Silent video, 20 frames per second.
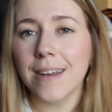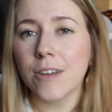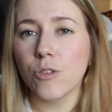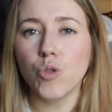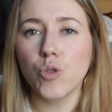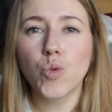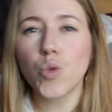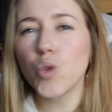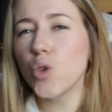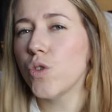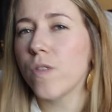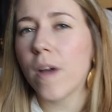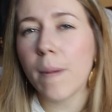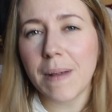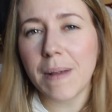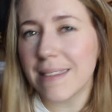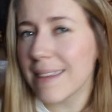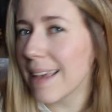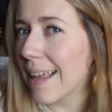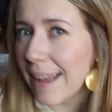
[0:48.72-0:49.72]
Du coup tu vas
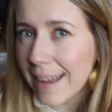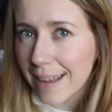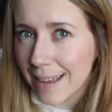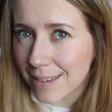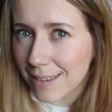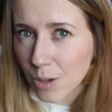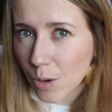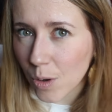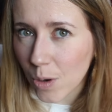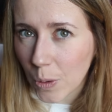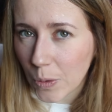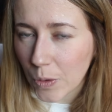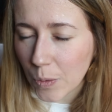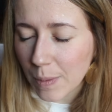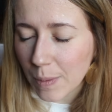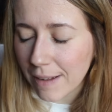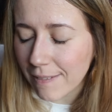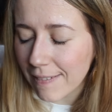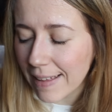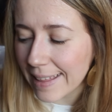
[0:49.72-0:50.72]
passer à la casserole en
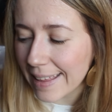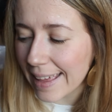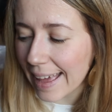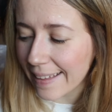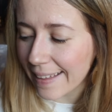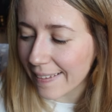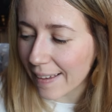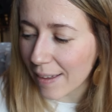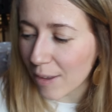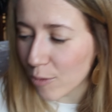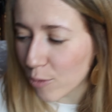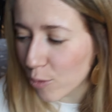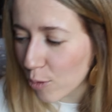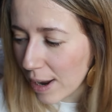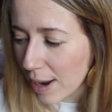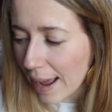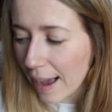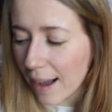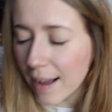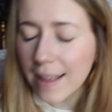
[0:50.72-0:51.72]
2024.
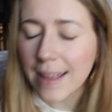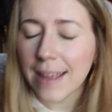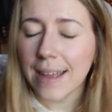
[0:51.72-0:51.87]
Voilà.